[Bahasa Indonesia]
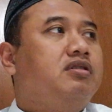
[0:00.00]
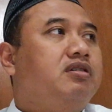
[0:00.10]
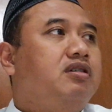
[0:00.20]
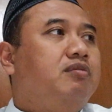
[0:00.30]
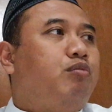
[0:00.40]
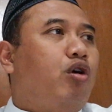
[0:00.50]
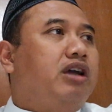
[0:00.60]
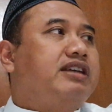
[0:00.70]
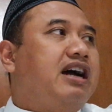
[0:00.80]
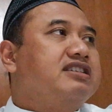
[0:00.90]
Pokoknya
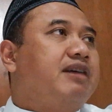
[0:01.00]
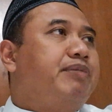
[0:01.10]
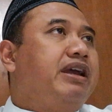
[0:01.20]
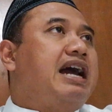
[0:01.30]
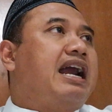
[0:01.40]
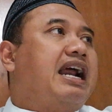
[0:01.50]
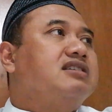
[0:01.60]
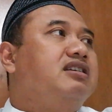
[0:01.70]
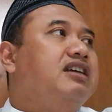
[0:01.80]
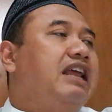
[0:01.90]
jangan sampai ngarang
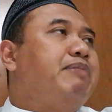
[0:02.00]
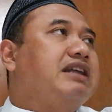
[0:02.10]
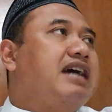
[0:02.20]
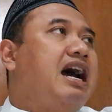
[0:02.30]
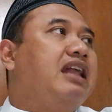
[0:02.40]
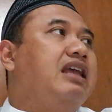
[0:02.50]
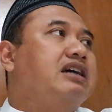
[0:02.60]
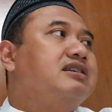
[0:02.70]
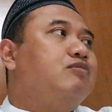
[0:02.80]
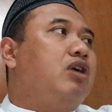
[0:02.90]
sendiri bacaannya.
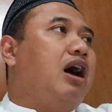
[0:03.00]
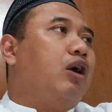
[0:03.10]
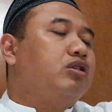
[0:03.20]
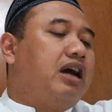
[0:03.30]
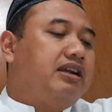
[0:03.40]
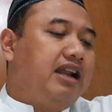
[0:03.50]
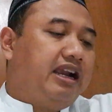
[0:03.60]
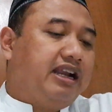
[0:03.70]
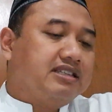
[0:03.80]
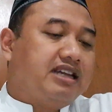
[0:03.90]
Semua harus ada
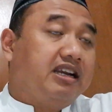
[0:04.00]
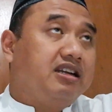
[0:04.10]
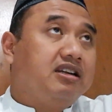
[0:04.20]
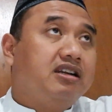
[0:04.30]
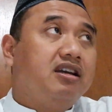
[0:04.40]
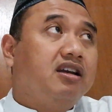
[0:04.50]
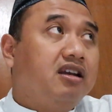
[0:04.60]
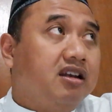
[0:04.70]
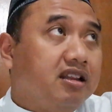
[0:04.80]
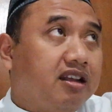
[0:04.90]
landasan
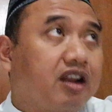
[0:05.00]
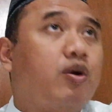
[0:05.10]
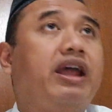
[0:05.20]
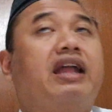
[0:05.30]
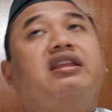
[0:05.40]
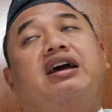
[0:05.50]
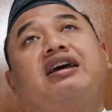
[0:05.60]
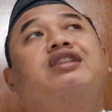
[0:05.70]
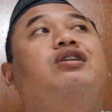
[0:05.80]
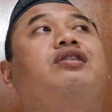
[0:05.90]
riwayatnya gitu loh.